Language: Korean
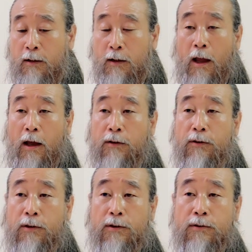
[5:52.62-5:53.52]
내가
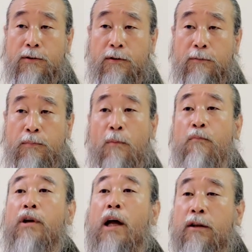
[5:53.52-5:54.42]
여기에서
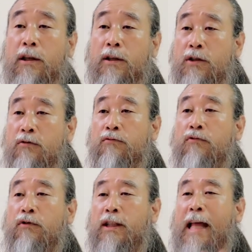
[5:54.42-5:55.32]
법문하는 게
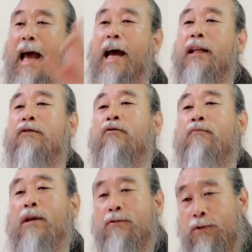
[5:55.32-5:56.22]
지구촌에 다 같이
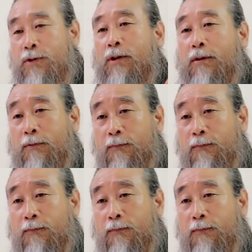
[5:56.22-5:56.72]
공부할 수 있어요.